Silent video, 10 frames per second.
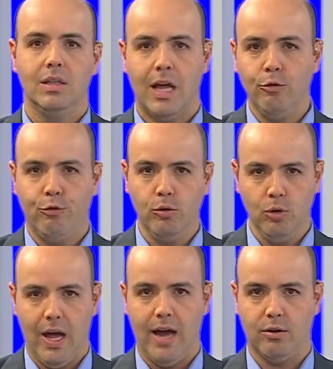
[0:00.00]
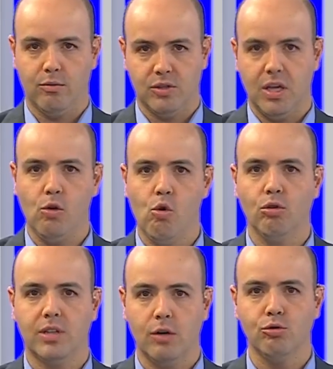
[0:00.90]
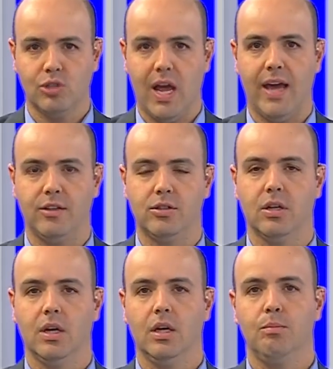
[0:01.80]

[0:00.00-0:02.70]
lá no formulário que você encontra no site.